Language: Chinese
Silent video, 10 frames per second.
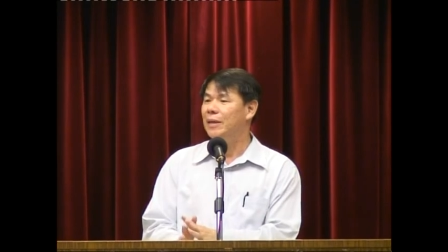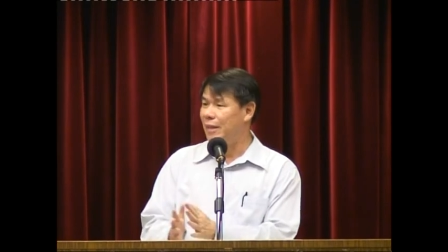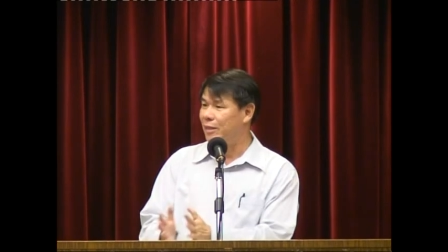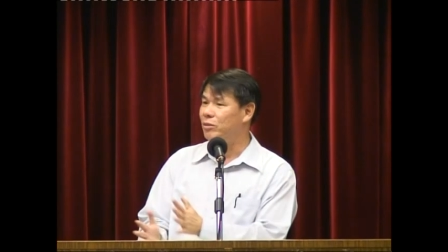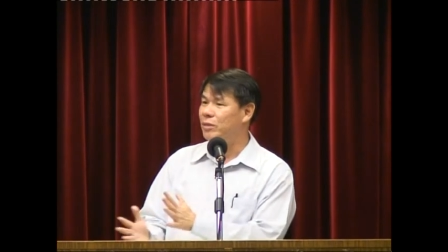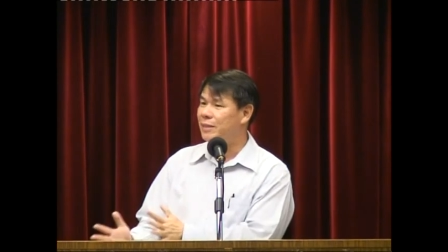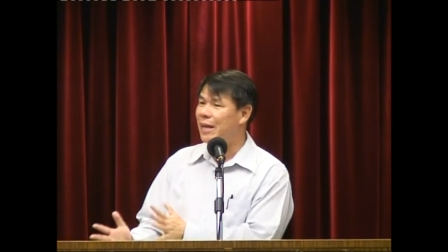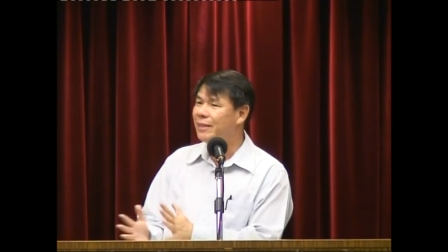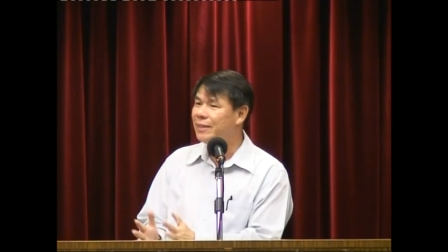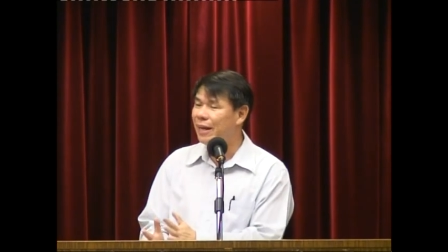也就是
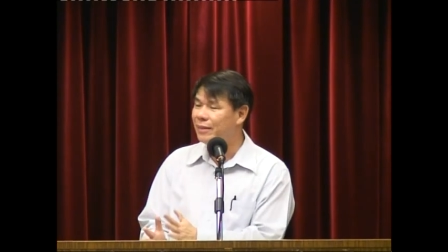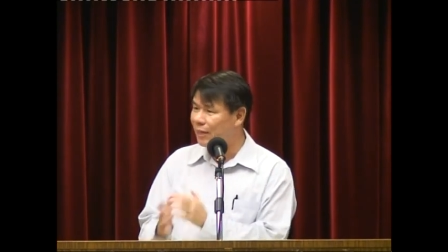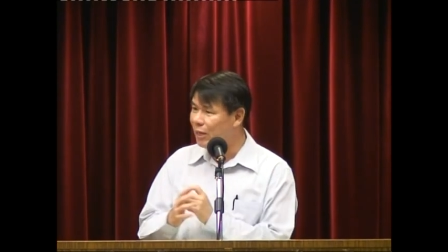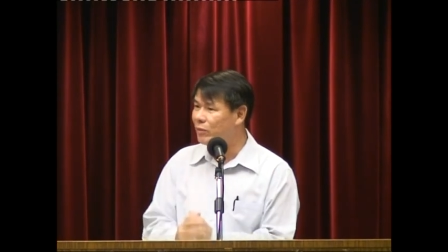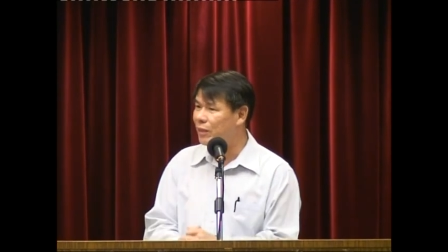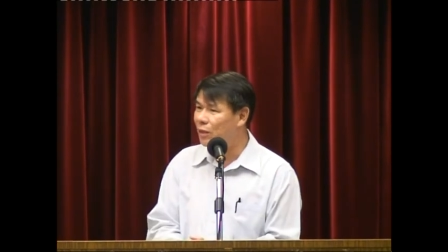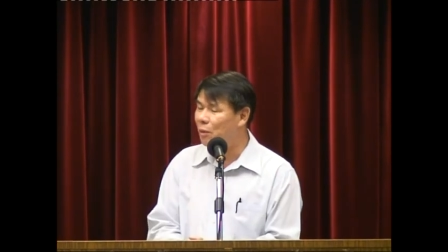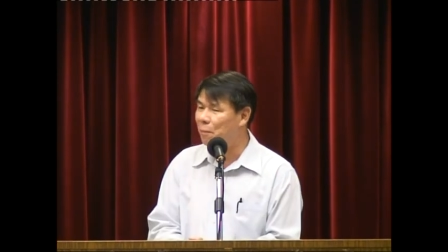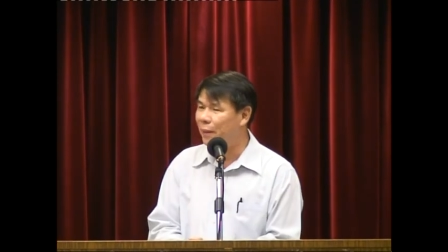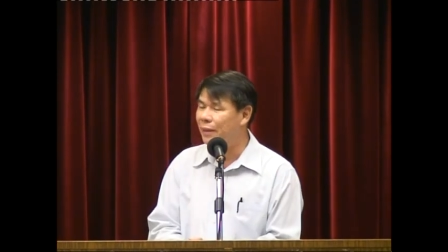加起来是六十
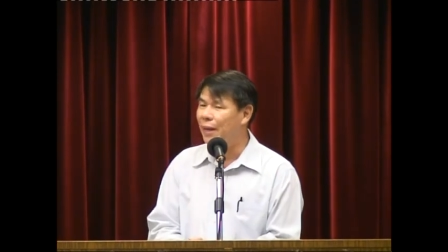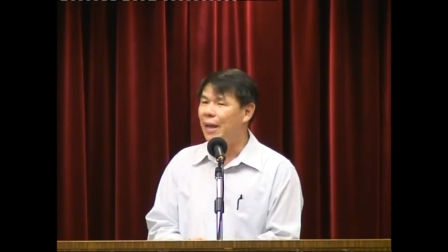六本。